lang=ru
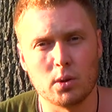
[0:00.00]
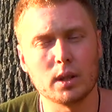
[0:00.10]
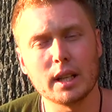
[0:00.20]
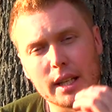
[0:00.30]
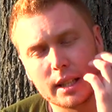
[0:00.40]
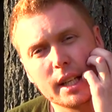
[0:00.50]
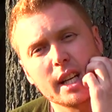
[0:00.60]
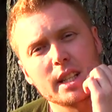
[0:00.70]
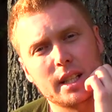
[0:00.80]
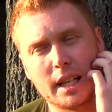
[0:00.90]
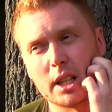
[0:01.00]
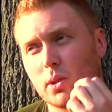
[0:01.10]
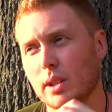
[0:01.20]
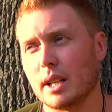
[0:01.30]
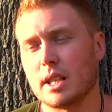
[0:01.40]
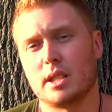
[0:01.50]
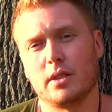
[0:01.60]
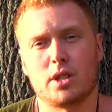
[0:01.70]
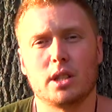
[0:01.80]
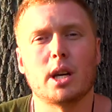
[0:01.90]
Онлайн-тренинг, который раз и
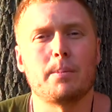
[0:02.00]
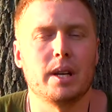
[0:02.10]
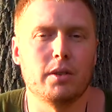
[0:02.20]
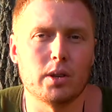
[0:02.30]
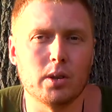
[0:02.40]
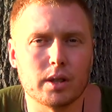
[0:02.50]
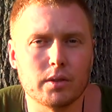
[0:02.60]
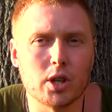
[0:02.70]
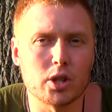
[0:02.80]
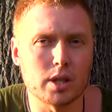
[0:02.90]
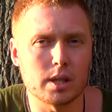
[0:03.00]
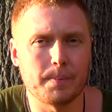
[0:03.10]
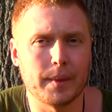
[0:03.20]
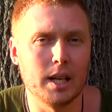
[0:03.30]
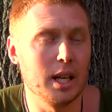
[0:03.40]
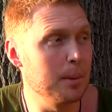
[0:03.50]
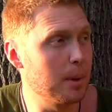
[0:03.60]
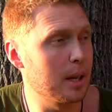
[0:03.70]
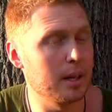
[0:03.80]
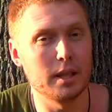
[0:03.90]
навсегда перевернет твою жизнь.
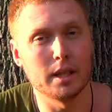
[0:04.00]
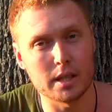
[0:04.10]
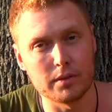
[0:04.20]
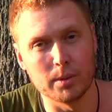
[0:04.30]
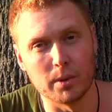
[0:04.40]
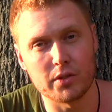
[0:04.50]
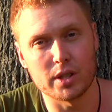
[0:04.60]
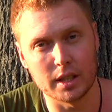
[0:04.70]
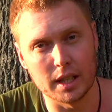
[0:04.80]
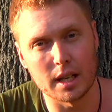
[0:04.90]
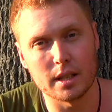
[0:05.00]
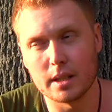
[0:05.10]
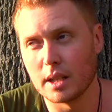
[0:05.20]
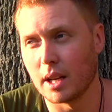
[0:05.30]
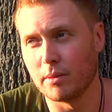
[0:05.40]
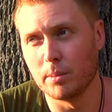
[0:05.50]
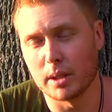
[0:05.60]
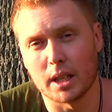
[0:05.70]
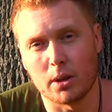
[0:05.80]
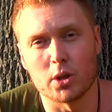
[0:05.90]
Либо есть выбор всегда – а
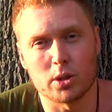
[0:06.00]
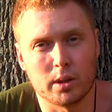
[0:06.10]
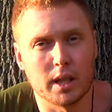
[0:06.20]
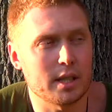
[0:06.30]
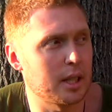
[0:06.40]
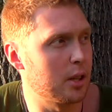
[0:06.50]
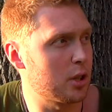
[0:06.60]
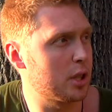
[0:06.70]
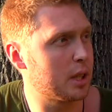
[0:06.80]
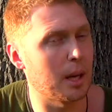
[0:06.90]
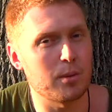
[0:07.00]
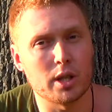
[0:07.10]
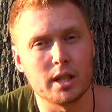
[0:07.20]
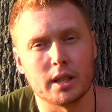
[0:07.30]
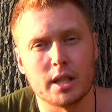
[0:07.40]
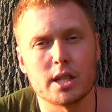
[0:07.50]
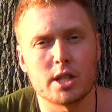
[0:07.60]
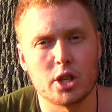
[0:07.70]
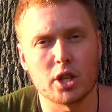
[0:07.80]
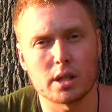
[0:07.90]
выбор такой, что ты остаешься там же, где ты
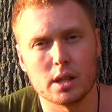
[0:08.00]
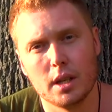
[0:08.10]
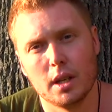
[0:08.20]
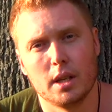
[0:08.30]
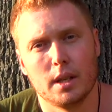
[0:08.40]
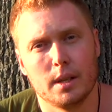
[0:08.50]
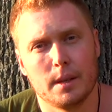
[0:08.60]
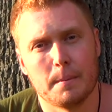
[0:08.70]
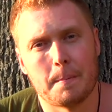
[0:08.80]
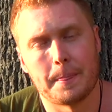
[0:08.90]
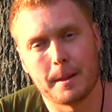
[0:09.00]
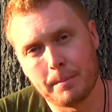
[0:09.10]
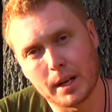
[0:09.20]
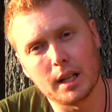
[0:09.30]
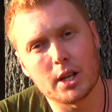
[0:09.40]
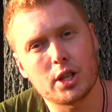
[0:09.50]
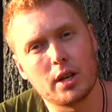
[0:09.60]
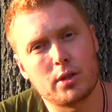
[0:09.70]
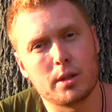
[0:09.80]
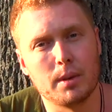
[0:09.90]
есть сейчас.
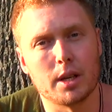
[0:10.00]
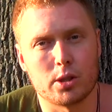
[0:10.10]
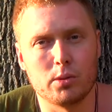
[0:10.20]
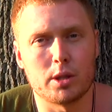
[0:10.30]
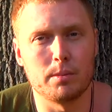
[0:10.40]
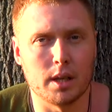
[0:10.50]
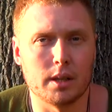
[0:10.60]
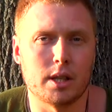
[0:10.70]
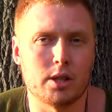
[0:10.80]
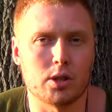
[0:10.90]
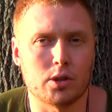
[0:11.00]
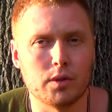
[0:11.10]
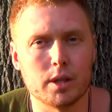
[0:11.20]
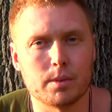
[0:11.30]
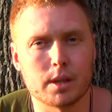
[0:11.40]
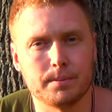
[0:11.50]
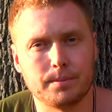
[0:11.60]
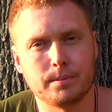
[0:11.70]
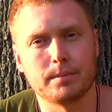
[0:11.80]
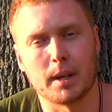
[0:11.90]
Приглашаю тебя, жду тебя, надеюсь, увидимся.
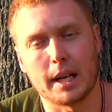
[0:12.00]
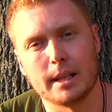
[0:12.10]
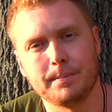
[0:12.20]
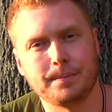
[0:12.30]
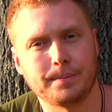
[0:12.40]
Пока.